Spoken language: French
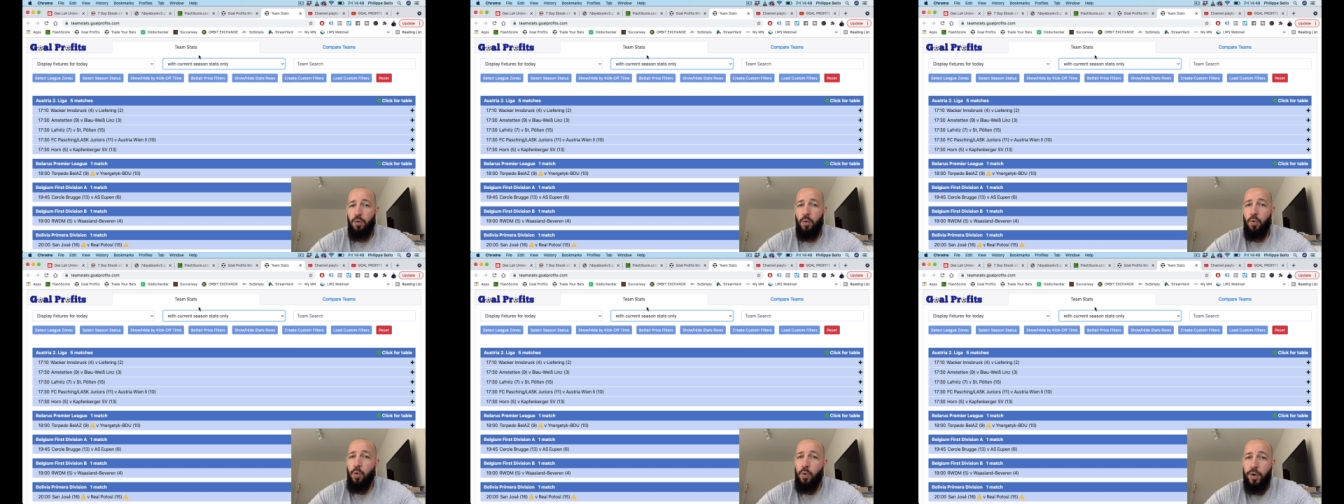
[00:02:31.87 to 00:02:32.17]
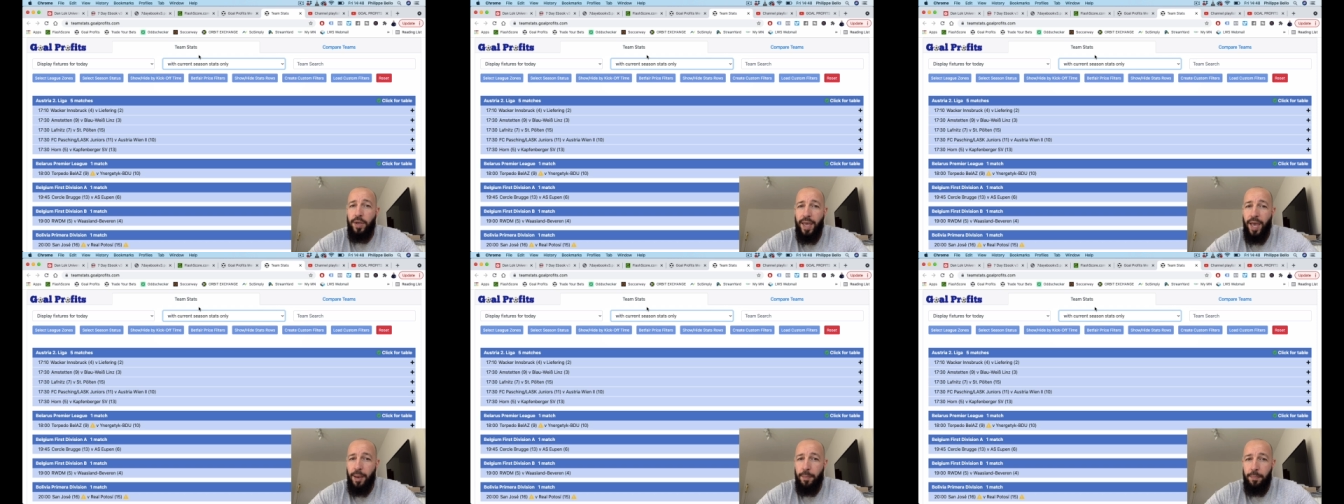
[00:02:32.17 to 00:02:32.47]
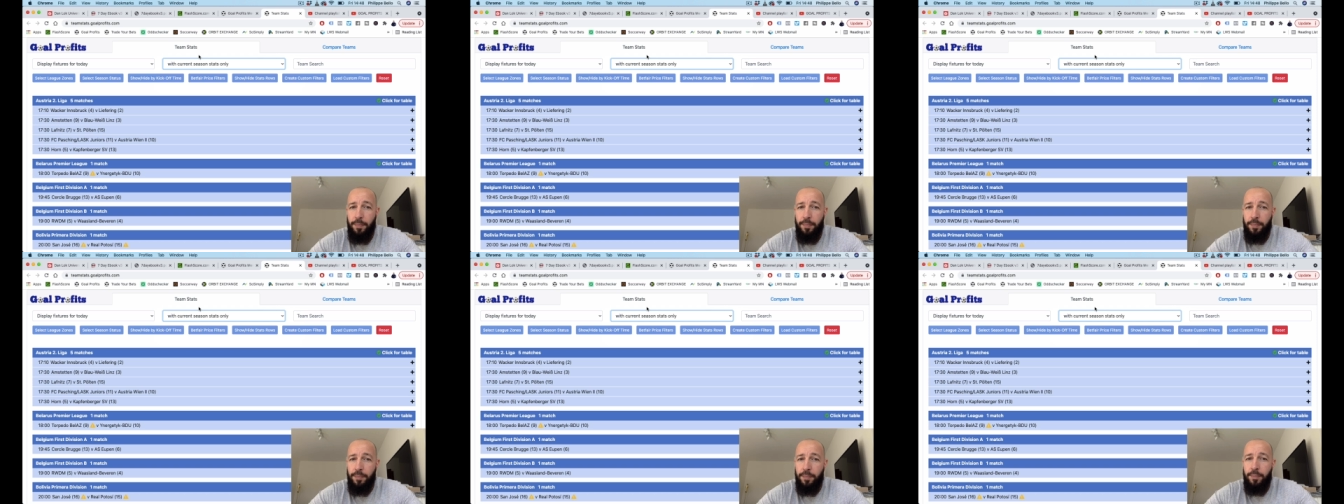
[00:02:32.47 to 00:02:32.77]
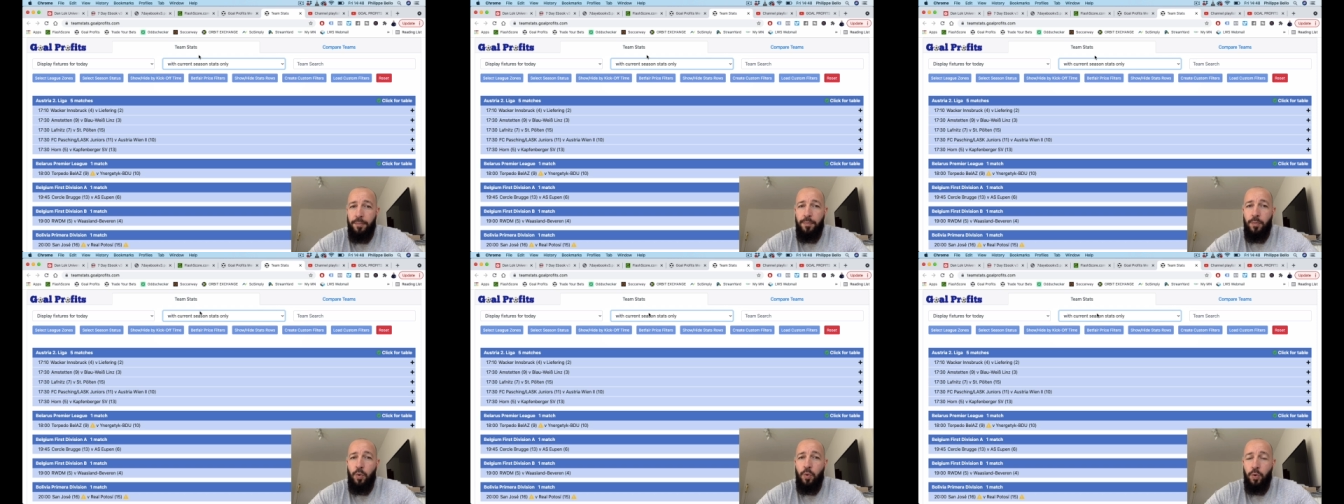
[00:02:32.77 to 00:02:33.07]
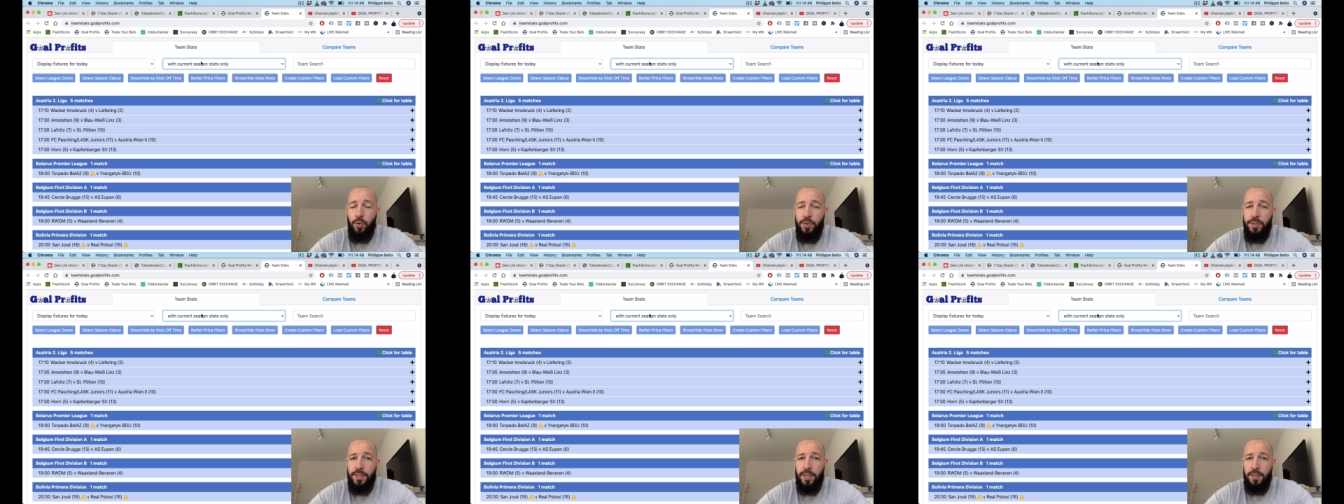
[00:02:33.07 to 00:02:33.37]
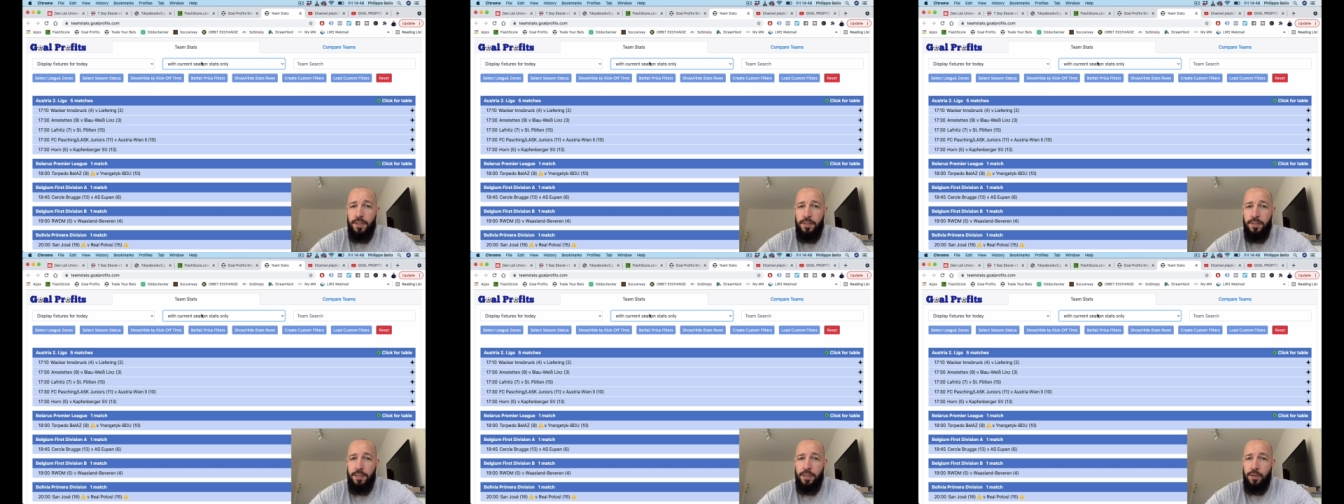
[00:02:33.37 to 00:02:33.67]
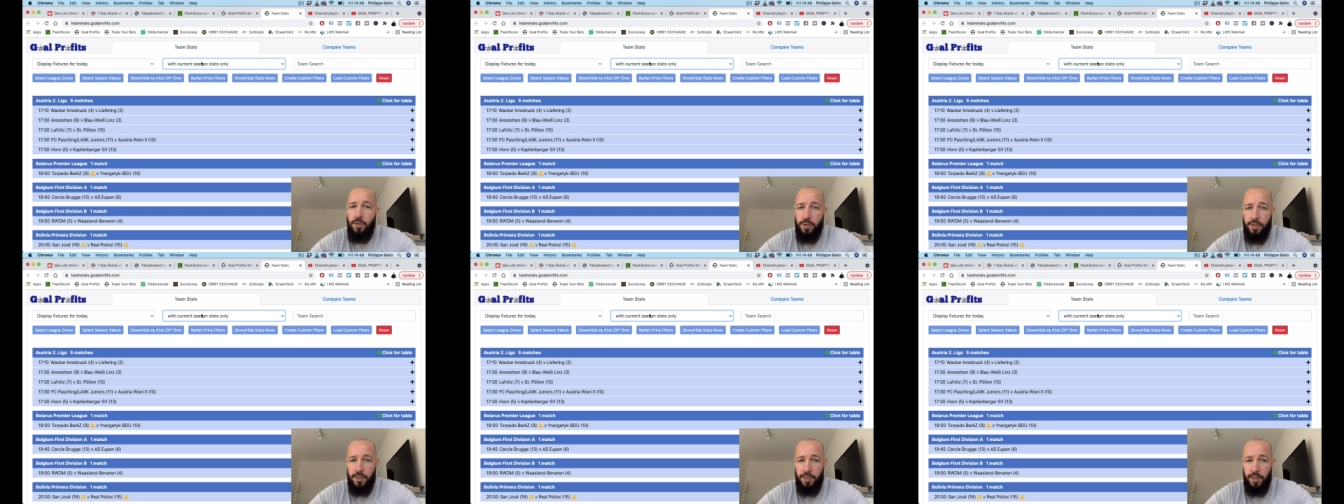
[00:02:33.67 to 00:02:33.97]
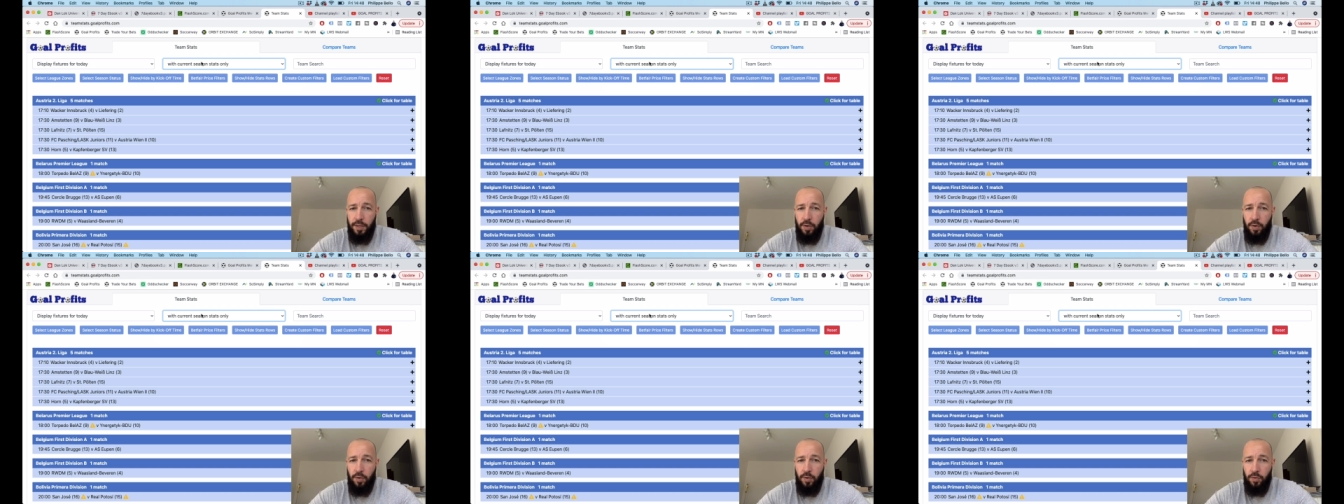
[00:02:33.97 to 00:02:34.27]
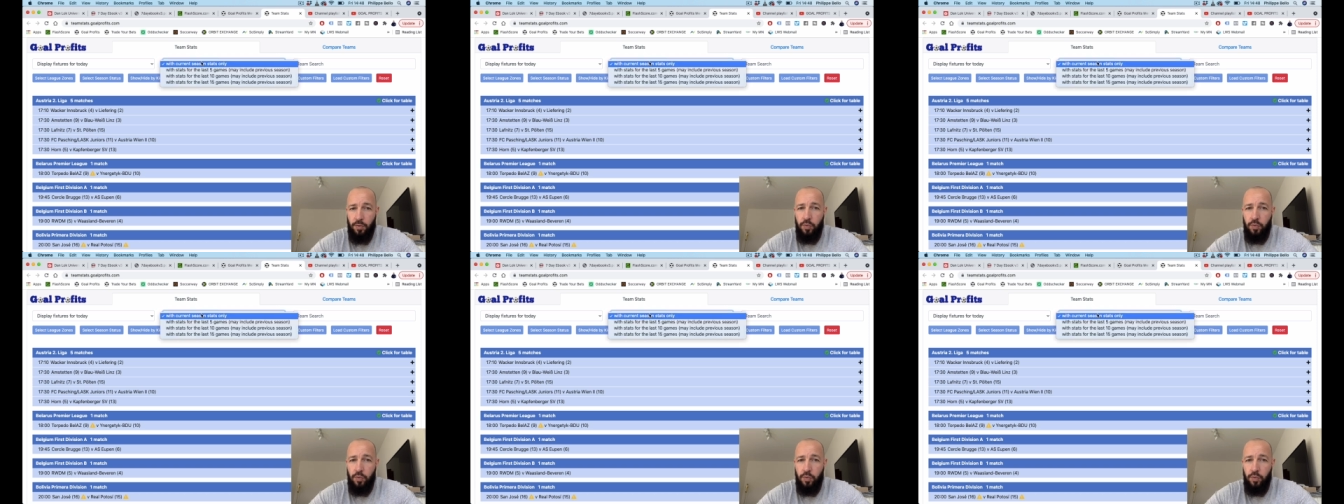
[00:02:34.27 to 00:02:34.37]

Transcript: aucun, aucune statistique dans cet écran.